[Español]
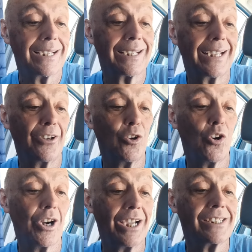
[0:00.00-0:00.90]
que
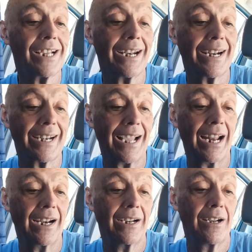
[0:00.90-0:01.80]
no es
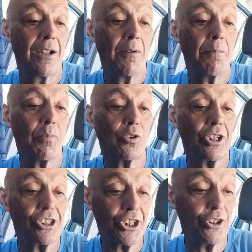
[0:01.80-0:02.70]
real,
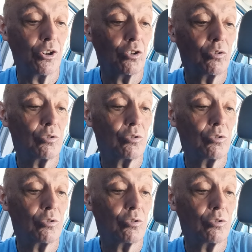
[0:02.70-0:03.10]
porque si no,